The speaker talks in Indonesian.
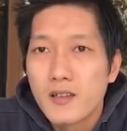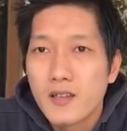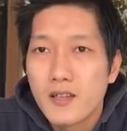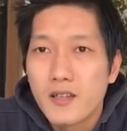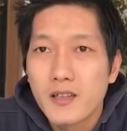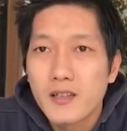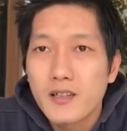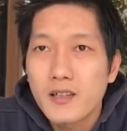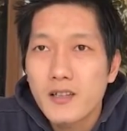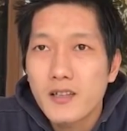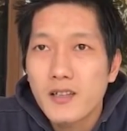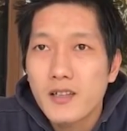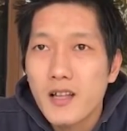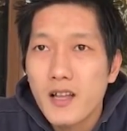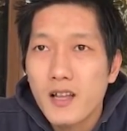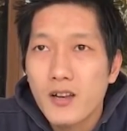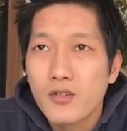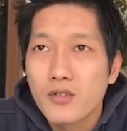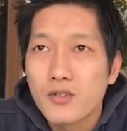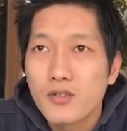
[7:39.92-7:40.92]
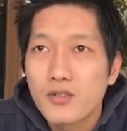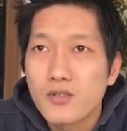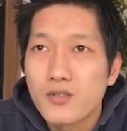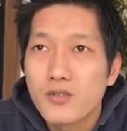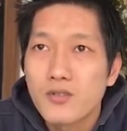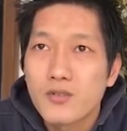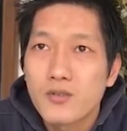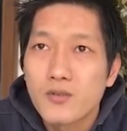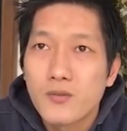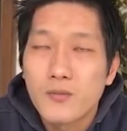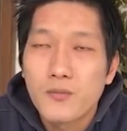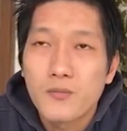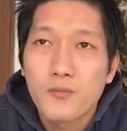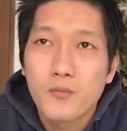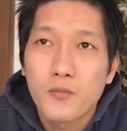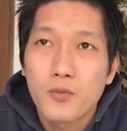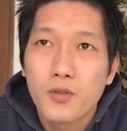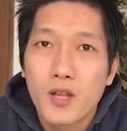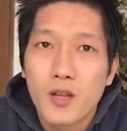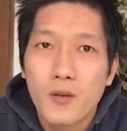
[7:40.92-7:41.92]
ya, jadi kita harus
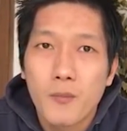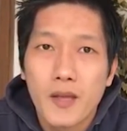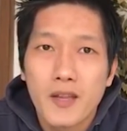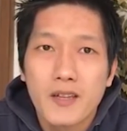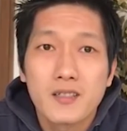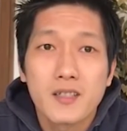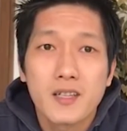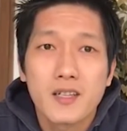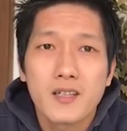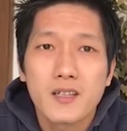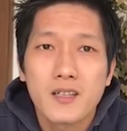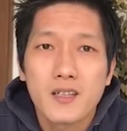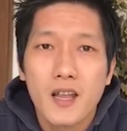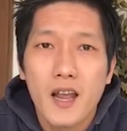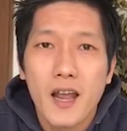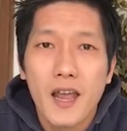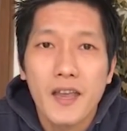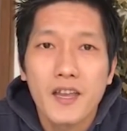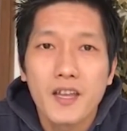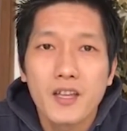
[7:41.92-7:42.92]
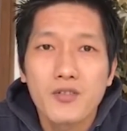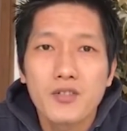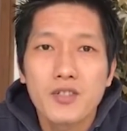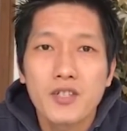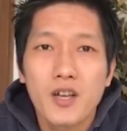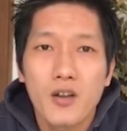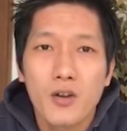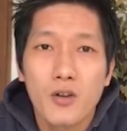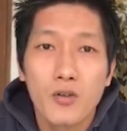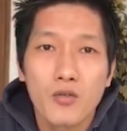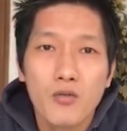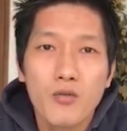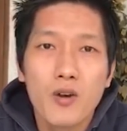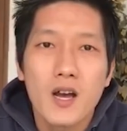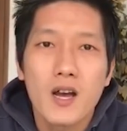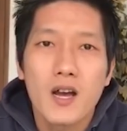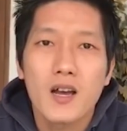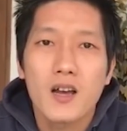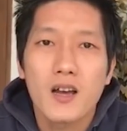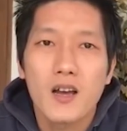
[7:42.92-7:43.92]
punya mindset yang kayak gitu sih kalau
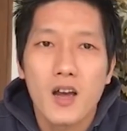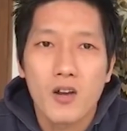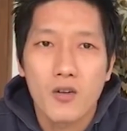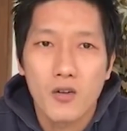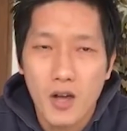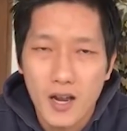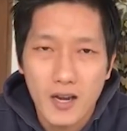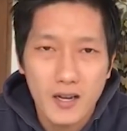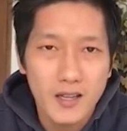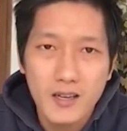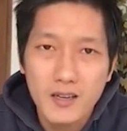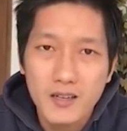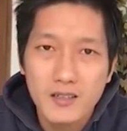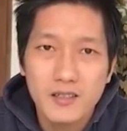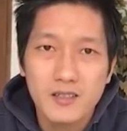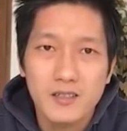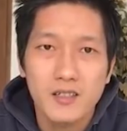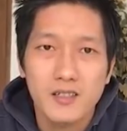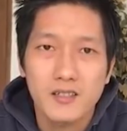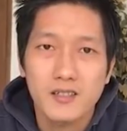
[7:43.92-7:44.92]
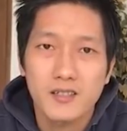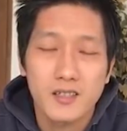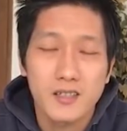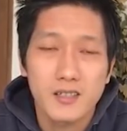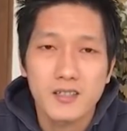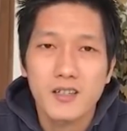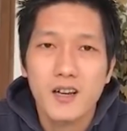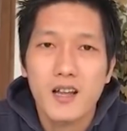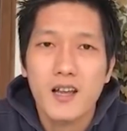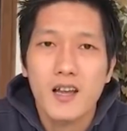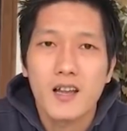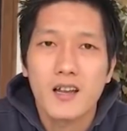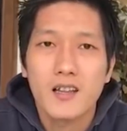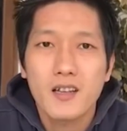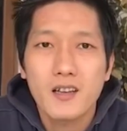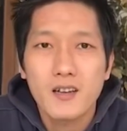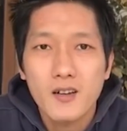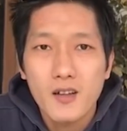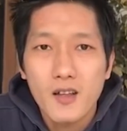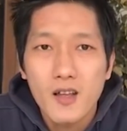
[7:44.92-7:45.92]
gua kalau kalian terserah
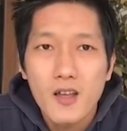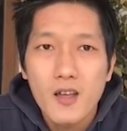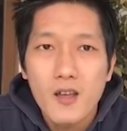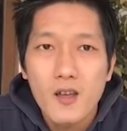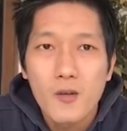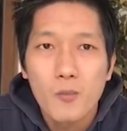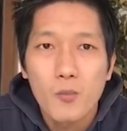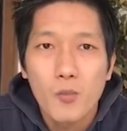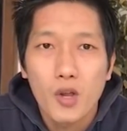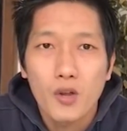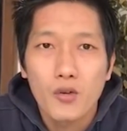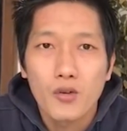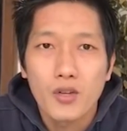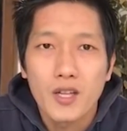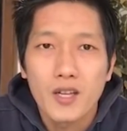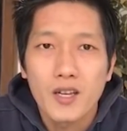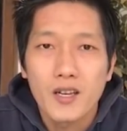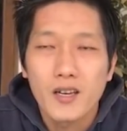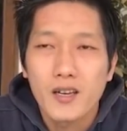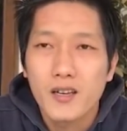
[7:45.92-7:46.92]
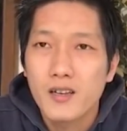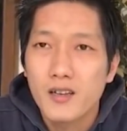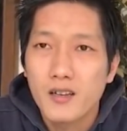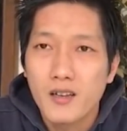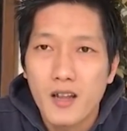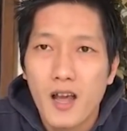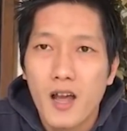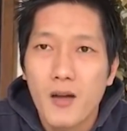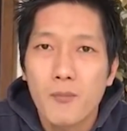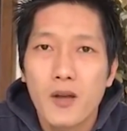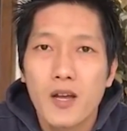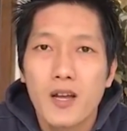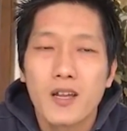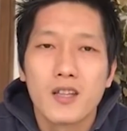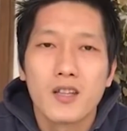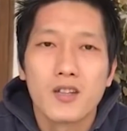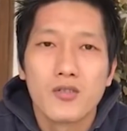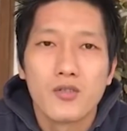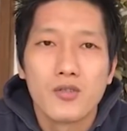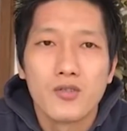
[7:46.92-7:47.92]
kalian mau ikutin
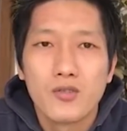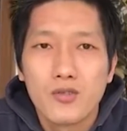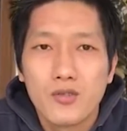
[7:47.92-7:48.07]
apa gitu